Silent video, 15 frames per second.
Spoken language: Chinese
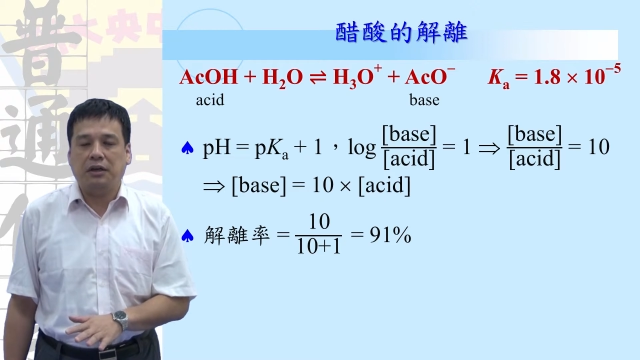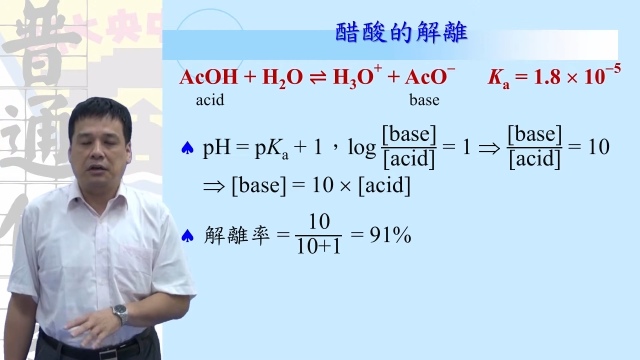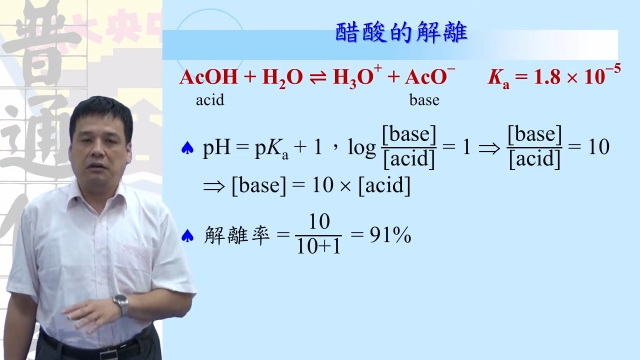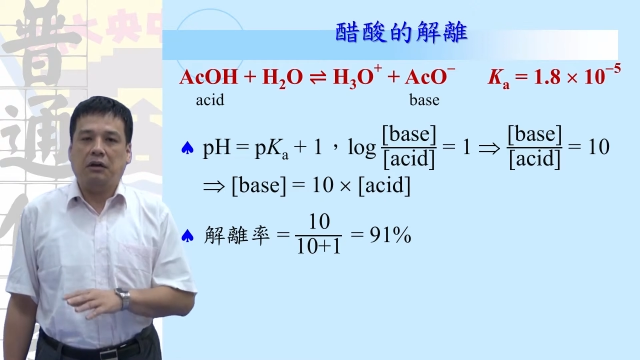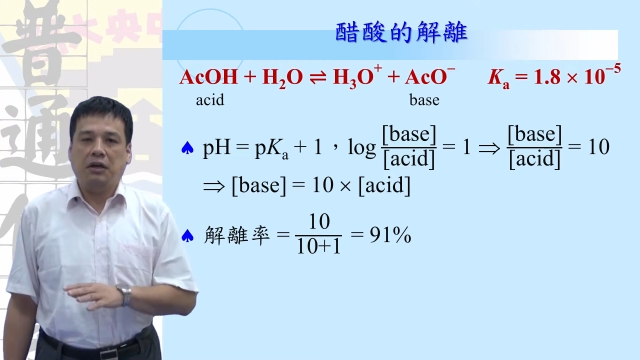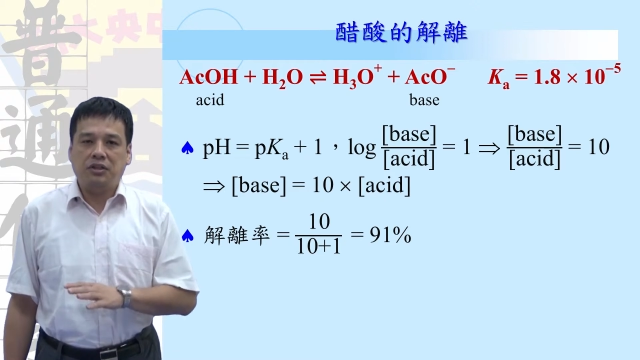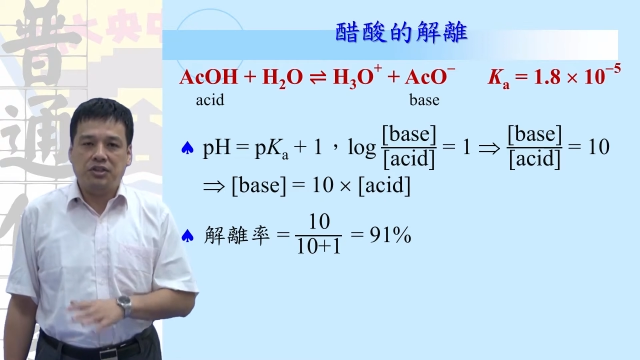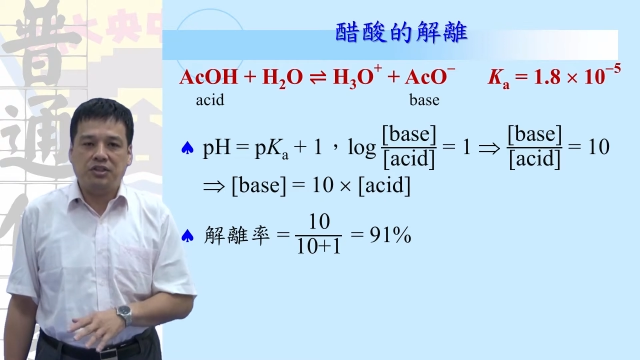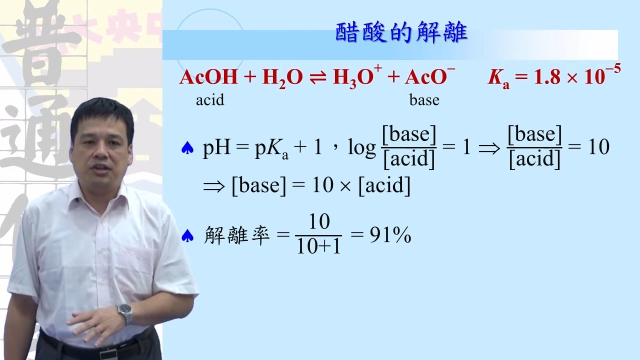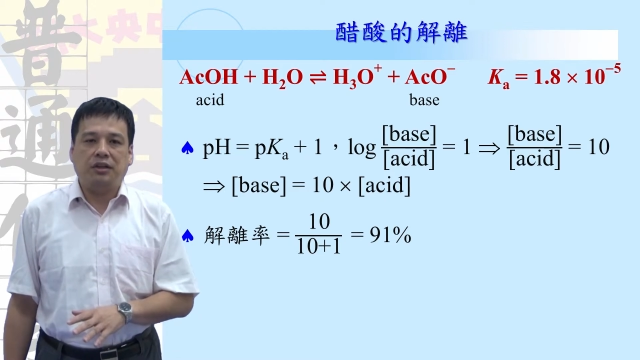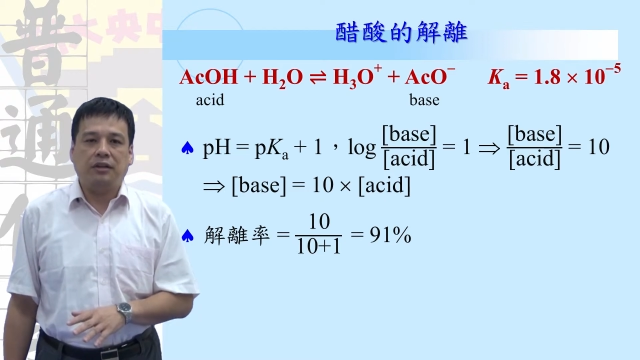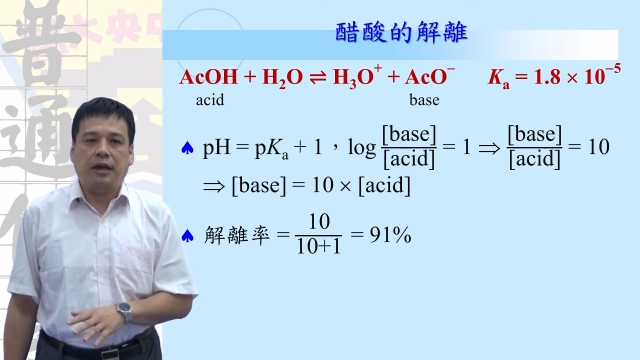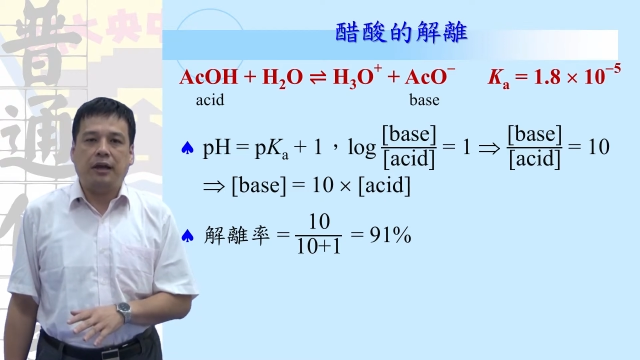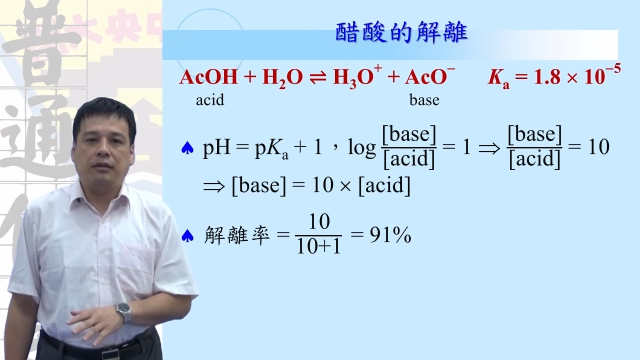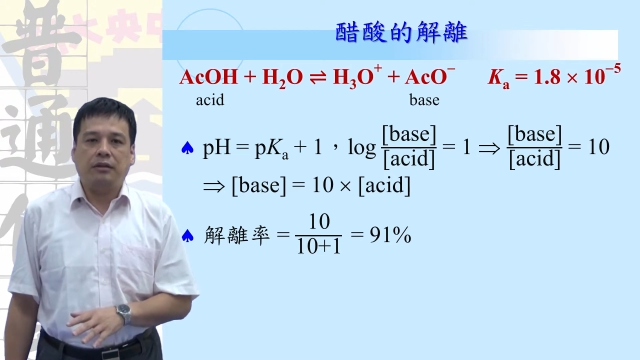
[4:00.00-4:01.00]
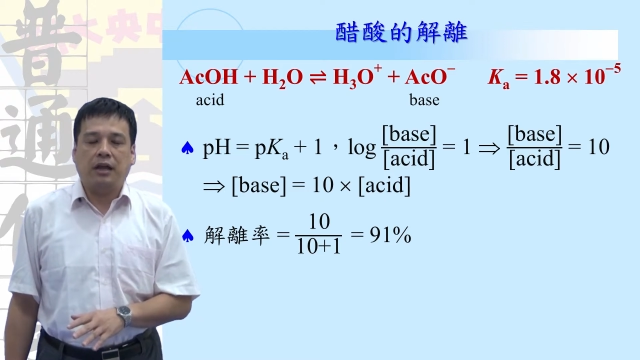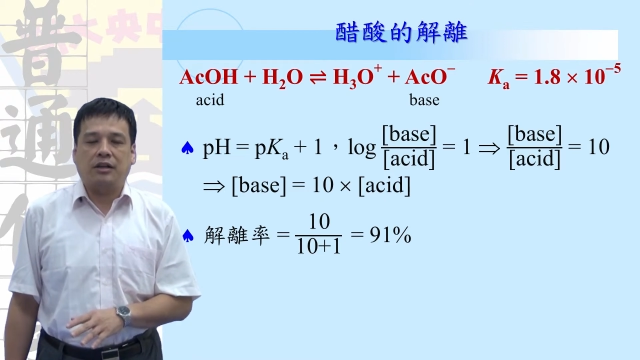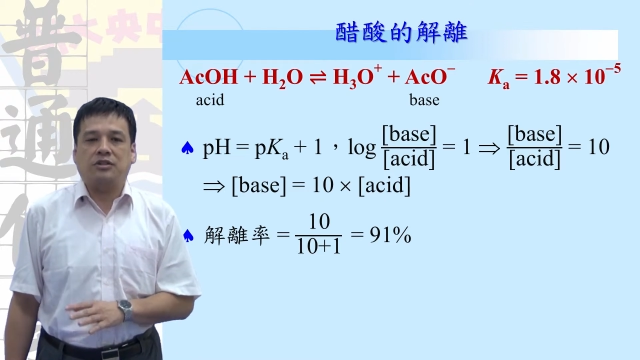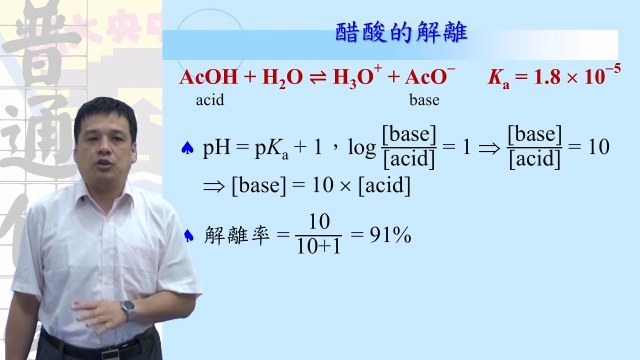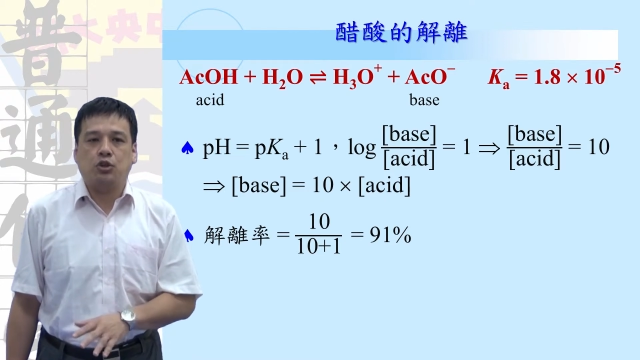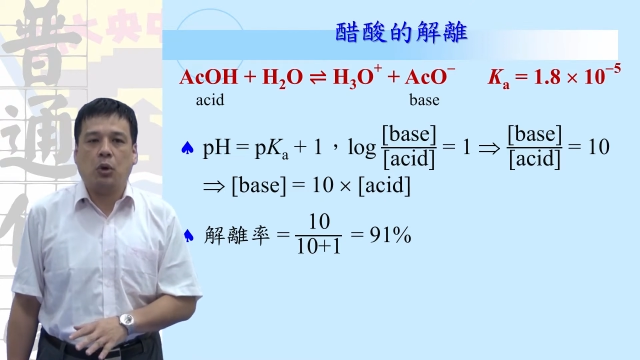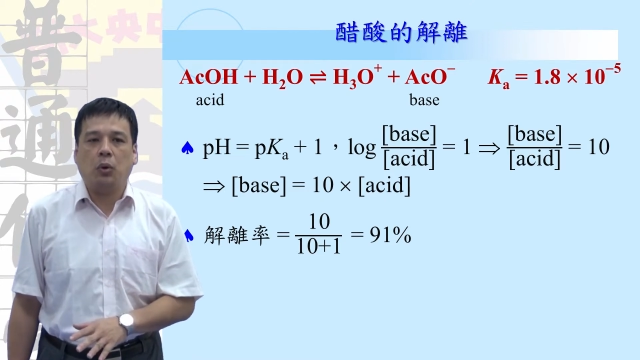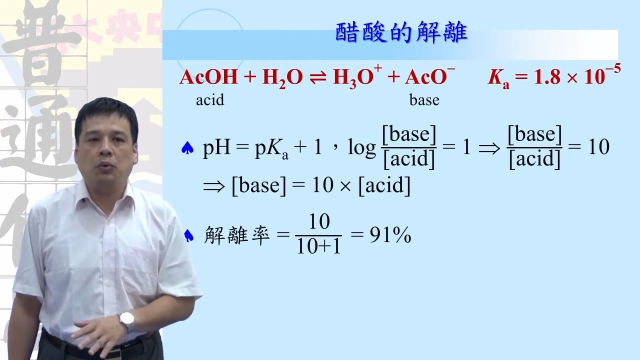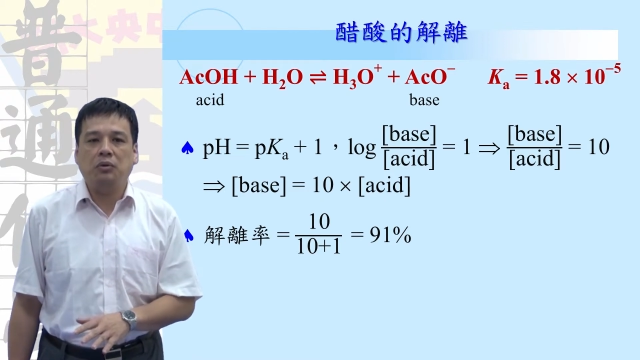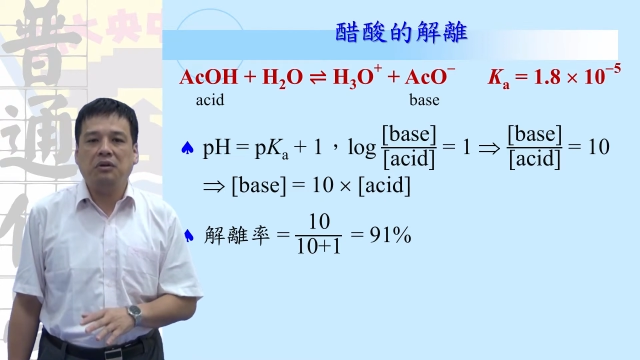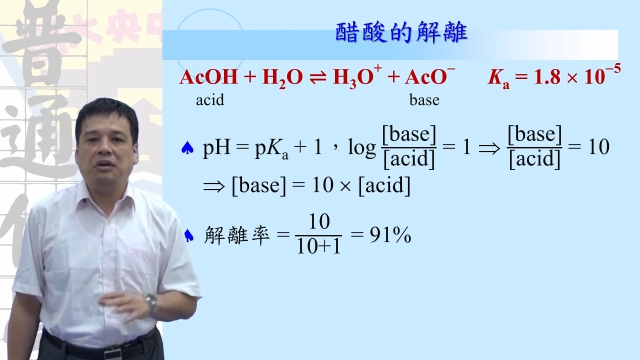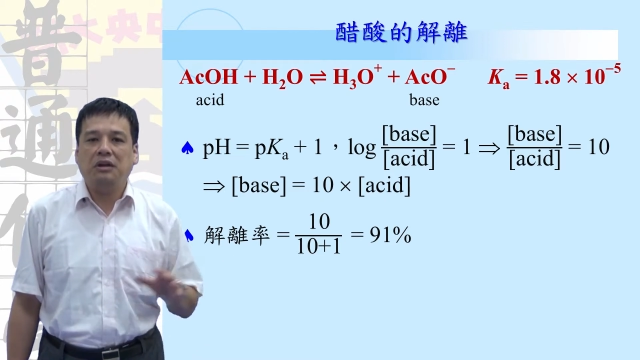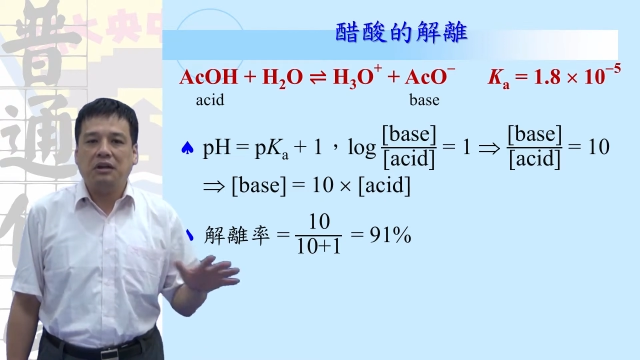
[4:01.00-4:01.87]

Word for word: 的碱呢，它是从